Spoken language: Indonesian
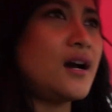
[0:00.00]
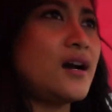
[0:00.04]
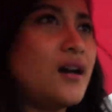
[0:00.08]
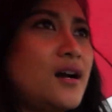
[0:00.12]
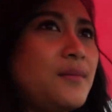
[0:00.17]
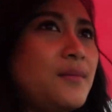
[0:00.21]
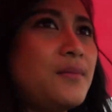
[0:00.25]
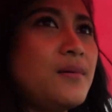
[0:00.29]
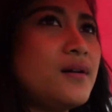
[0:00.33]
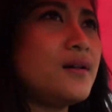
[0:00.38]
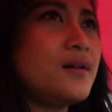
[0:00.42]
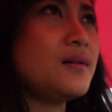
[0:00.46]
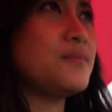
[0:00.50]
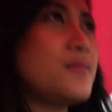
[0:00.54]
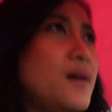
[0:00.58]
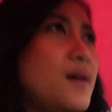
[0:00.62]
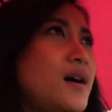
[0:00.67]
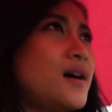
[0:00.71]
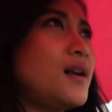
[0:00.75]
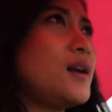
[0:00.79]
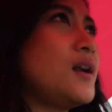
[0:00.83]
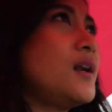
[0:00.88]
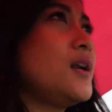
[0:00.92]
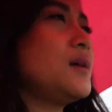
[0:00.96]
apa
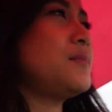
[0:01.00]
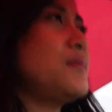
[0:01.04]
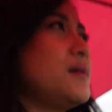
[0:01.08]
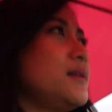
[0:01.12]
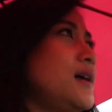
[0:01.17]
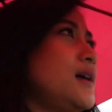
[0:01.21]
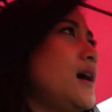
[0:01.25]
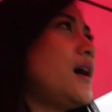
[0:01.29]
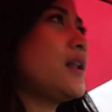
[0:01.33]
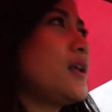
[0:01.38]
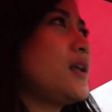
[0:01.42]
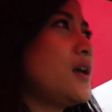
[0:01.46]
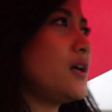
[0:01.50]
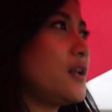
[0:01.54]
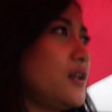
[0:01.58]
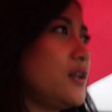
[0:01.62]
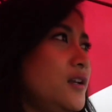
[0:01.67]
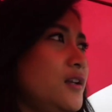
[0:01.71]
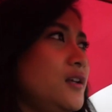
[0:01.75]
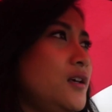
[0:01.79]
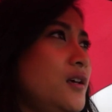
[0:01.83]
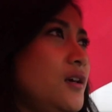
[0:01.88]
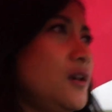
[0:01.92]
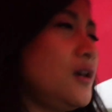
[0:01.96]
bakal ada matahari hari
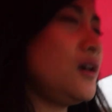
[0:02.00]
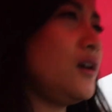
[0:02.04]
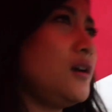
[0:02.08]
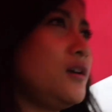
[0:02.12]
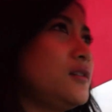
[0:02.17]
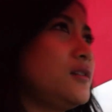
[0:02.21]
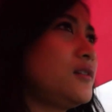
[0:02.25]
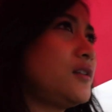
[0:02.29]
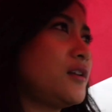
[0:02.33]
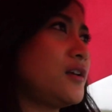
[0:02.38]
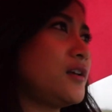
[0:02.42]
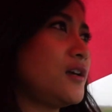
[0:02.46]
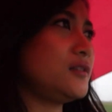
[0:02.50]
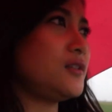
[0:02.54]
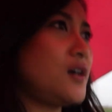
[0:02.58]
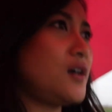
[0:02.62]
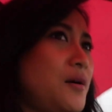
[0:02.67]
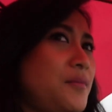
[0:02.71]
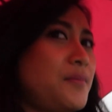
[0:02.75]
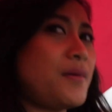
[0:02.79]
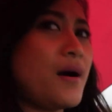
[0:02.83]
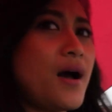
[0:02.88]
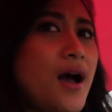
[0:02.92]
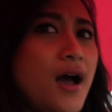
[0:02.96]
ini eh ternyata
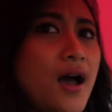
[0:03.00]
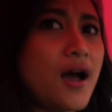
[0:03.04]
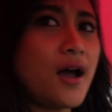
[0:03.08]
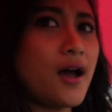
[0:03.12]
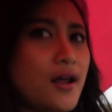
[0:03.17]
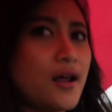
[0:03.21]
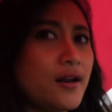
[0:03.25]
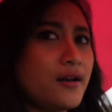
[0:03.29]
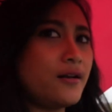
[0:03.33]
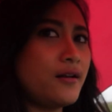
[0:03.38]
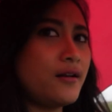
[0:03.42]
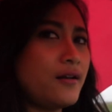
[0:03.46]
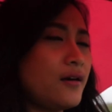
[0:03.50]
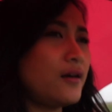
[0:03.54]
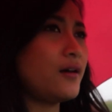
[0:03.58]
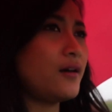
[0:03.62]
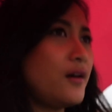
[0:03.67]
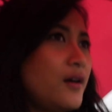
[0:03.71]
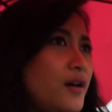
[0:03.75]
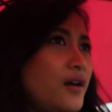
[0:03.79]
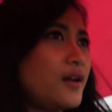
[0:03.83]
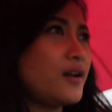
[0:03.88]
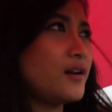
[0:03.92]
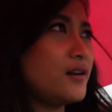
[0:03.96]
apaan
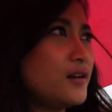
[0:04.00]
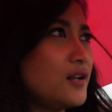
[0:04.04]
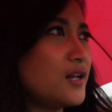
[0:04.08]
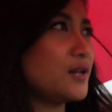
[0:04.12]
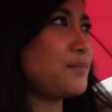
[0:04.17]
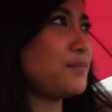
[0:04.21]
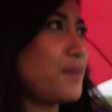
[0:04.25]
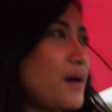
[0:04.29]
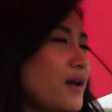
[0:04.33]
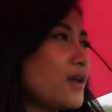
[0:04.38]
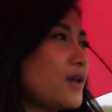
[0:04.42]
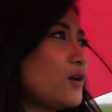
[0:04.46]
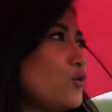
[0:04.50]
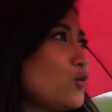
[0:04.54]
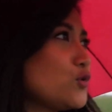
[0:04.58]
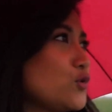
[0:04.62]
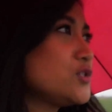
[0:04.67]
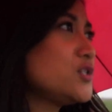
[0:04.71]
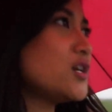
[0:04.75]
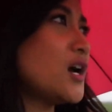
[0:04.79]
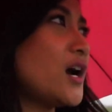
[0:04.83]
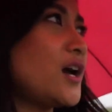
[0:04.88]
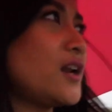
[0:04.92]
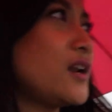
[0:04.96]
dari pagi
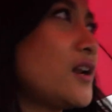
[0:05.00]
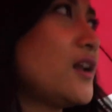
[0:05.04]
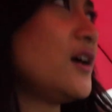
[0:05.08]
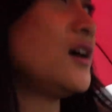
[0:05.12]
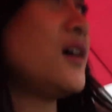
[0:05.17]
hujan